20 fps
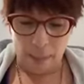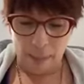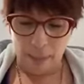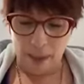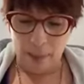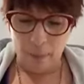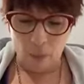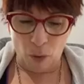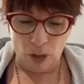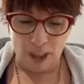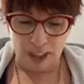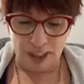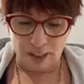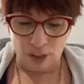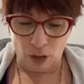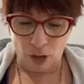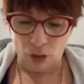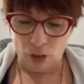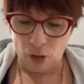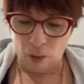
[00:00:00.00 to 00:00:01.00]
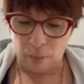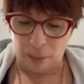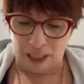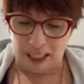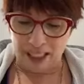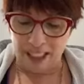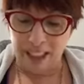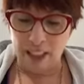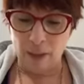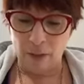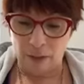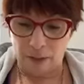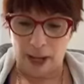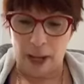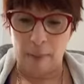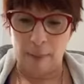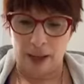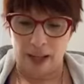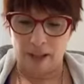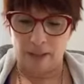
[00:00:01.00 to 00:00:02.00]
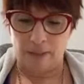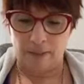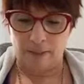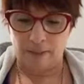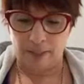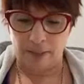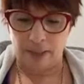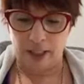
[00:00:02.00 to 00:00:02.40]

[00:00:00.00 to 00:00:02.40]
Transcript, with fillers: Mais moi, qu'est-ce que je veux te parler, le vraiment là,